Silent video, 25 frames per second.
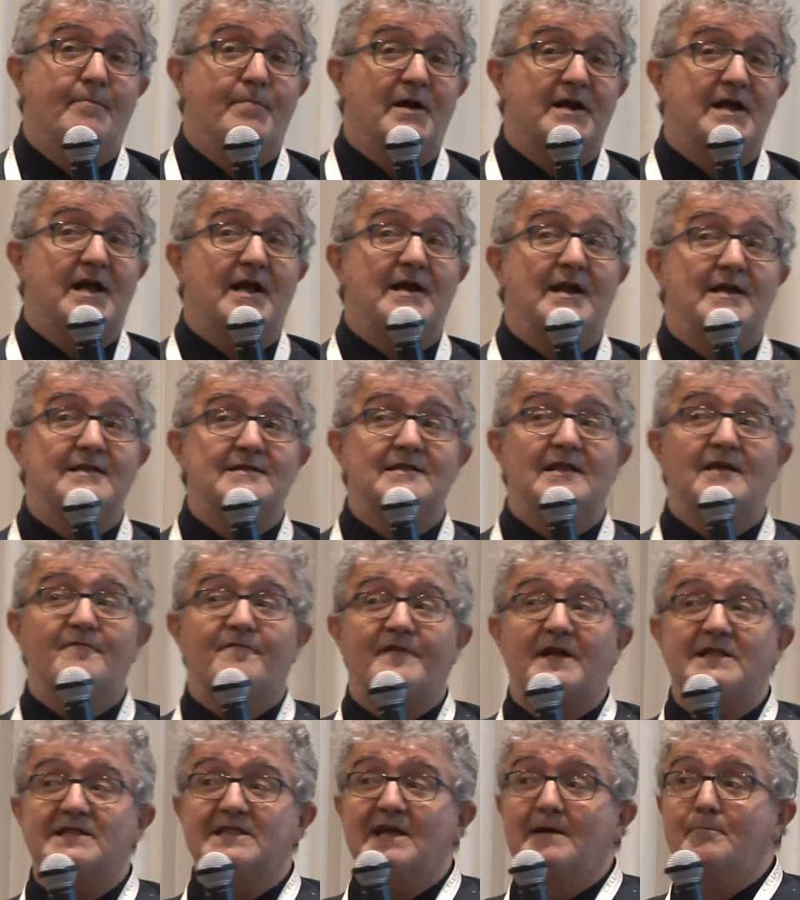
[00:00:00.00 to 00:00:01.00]
Perché nel
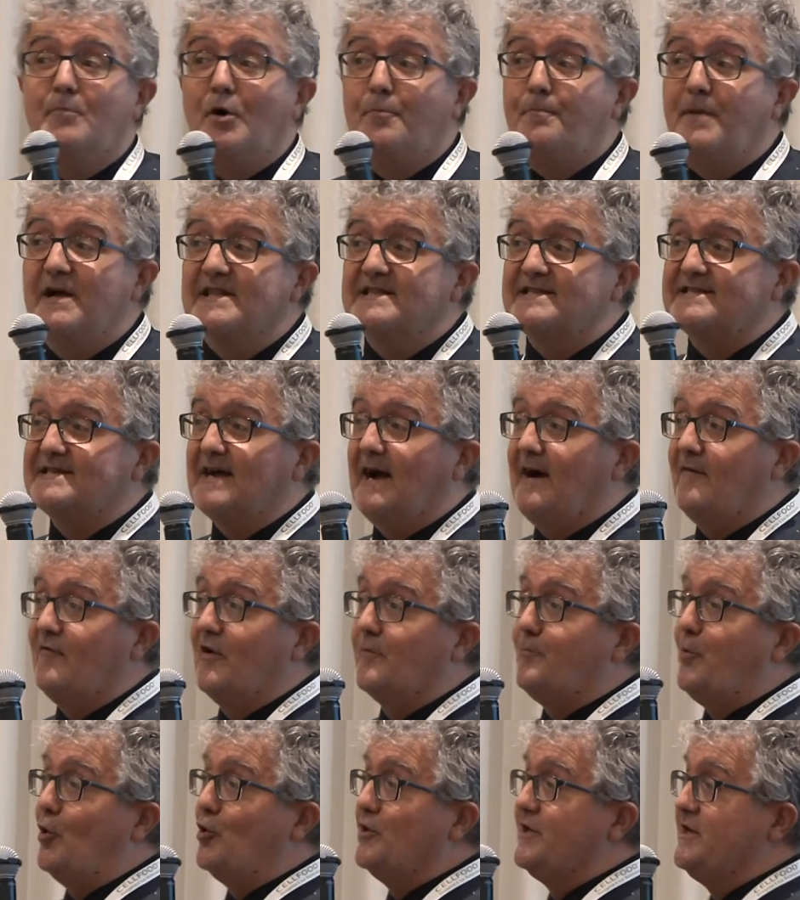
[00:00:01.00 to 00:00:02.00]
frattempo pensavo
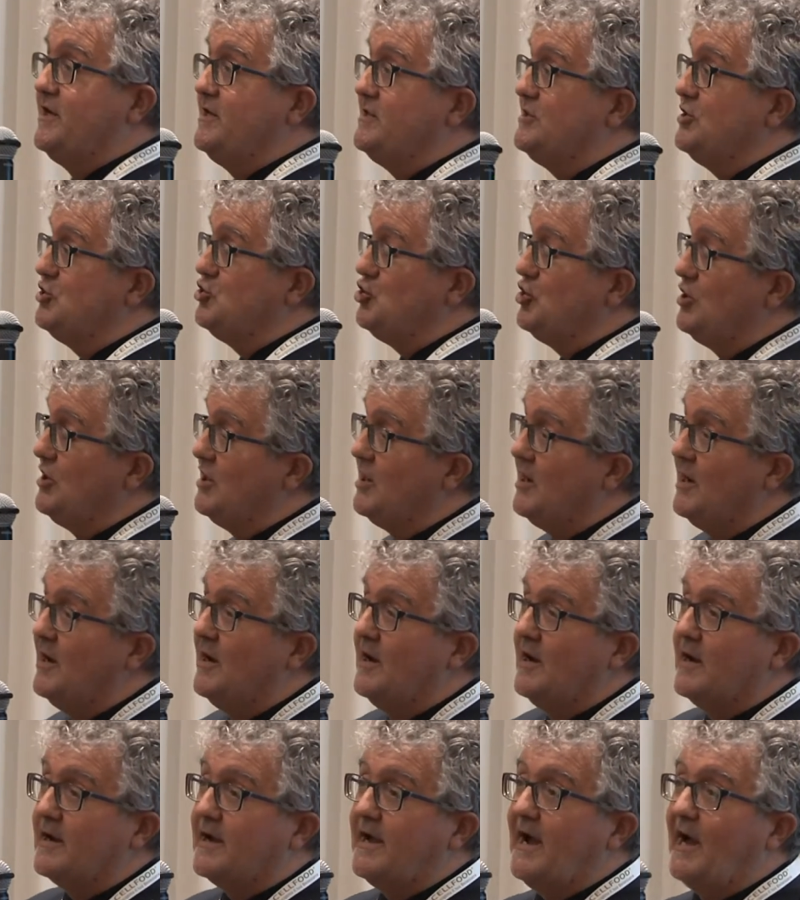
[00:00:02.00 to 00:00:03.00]
ai politici
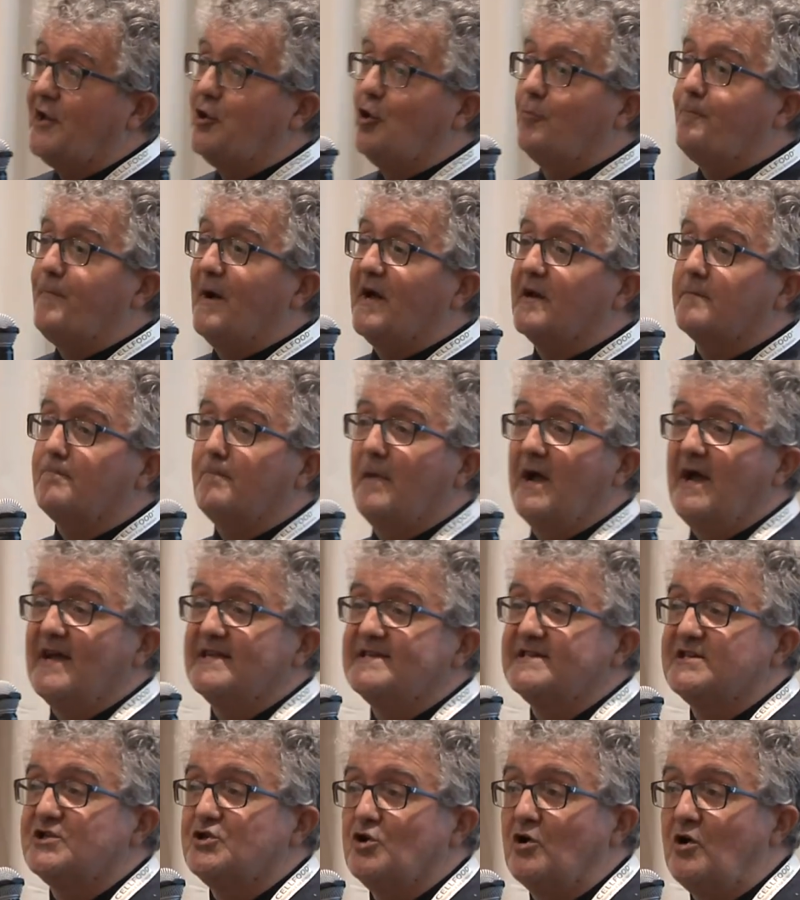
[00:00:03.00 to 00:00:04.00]
che hanno
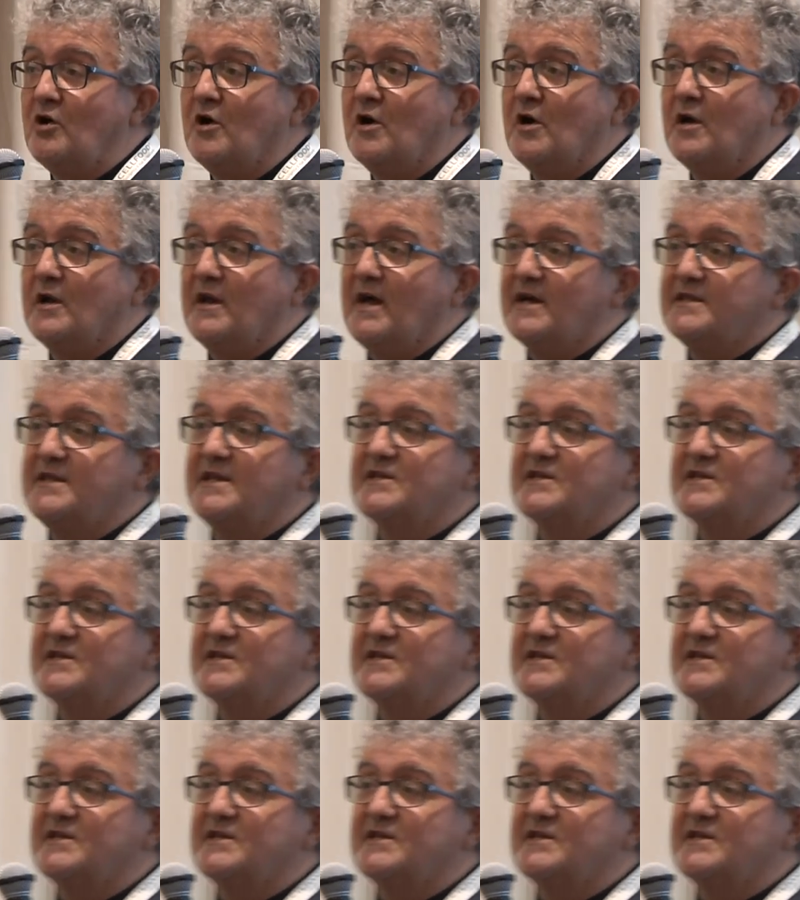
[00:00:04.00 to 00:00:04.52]
permesso la